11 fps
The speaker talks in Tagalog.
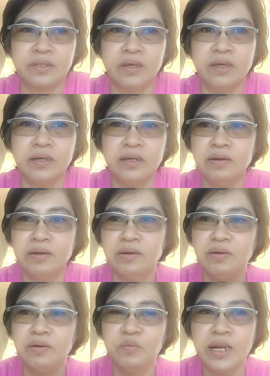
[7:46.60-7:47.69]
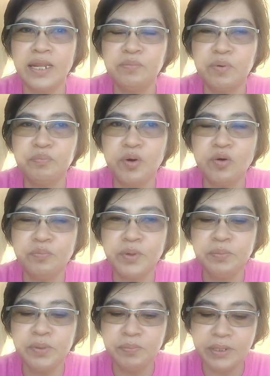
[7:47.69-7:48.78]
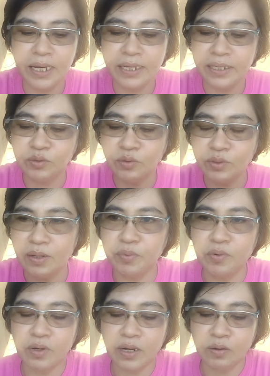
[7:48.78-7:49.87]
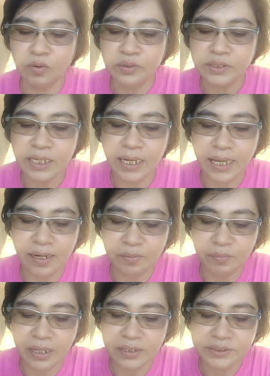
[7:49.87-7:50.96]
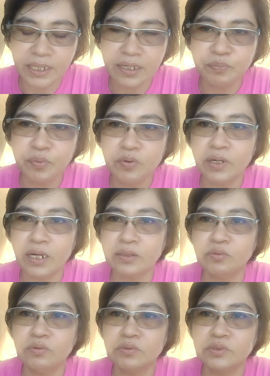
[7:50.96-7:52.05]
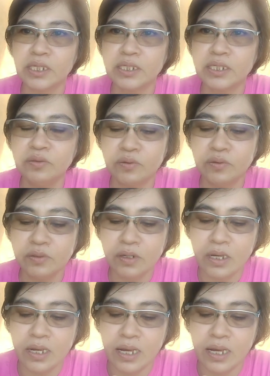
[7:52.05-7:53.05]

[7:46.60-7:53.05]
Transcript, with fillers: Dahil wala naman po akong maibibigay. Ito lang pong konting kaalaman. Sana po nakatulong sa inyo.